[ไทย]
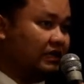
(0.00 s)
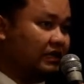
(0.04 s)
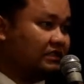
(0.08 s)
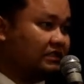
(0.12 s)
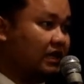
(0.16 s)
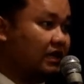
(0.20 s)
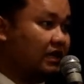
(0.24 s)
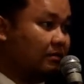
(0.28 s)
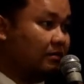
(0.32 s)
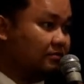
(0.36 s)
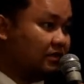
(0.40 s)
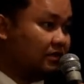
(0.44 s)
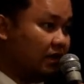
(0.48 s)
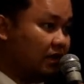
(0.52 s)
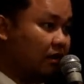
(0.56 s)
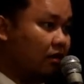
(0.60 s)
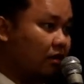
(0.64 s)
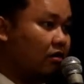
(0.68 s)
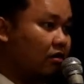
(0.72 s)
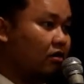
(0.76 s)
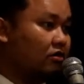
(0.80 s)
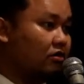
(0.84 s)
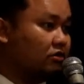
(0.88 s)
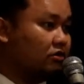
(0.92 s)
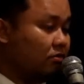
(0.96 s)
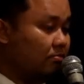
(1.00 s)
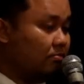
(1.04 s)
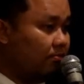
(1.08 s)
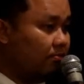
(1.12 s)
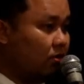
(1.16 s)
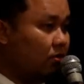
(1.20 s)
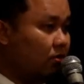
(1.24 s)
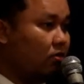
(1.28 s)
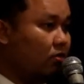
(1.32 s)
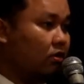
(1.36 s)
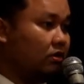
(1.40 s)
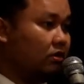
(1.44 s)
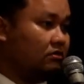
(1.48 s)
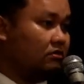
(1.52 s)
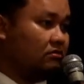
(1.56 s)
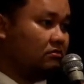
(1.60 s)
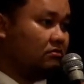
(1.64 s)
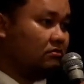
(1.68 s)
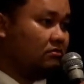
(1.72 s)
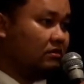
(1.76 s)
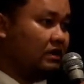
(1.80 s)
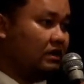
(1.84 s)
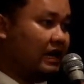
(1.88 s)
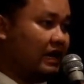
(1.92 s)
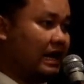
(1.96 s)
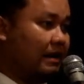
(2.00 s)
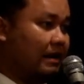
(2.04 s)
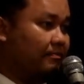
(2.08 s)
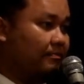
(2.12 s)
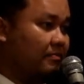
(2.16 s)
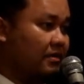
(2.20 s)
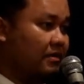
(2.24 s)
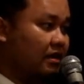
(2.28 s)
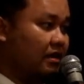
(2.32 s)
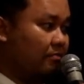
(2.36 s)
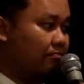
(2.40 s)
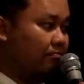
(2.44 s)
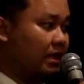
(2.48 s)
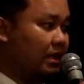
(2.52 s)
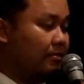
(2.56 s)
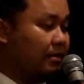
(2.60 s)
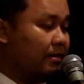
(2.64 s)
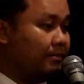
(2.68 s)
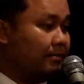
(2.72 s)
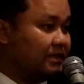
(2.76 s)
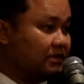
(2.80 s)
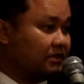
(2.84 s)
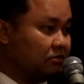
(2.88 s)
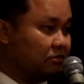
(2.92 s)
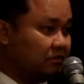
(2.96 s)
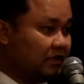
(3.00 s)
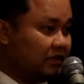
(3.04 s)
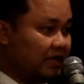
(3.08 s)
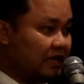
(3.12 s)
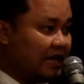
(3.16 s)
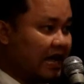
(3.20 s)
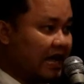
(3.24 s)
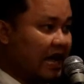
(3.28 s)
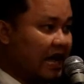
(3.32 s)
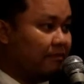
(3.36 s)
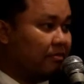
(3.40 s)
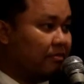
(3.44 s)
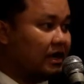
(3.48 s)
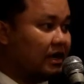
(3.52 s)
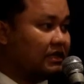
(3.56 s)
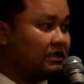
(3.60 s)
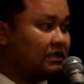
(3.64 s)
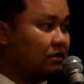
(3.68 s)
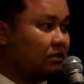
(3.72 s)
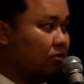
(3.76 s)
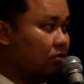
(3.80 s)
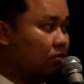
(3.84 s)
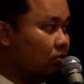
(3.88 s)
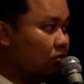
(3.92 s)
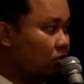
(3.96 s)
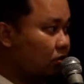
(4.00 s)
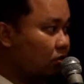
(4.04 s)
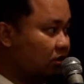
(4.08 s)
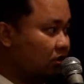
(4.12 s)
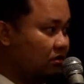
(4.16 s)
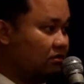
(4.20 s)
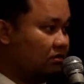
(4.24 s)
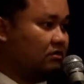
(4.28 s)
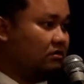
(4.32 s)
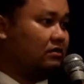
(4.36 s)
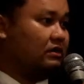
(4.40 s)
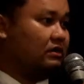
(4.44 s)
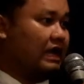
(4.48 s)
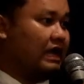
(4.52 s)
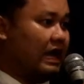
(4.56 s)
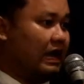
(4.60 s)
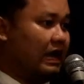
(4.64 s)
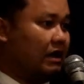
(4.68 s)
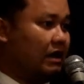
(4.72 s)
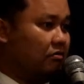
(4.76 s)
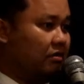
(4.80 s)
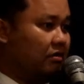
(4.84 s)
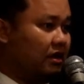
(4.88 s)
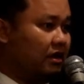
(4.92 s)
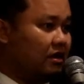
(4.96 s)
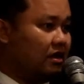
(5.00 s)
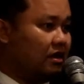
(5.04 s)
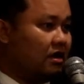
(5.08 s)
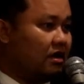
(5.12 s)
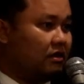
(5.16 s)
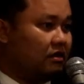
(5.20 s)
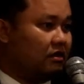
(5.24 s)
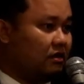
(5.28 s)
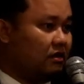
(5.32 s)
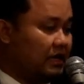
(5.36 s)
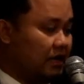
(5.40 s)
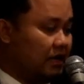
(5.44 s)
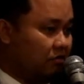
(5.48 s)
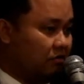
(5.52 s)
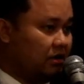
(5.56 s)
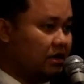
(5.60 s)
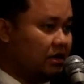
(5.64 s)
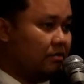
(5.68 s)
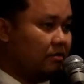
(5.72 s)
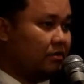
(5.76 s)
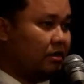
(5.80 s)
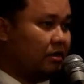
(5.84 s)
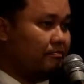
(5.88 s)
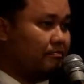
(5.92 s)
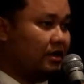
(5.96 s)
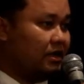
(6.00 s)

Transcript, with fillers: เฉลิมฉลองสมโพธินะครับ มีพระประสูติการพระราชโอรสนะฮะเหล่านี้ก็เกี่ยวเนื่อง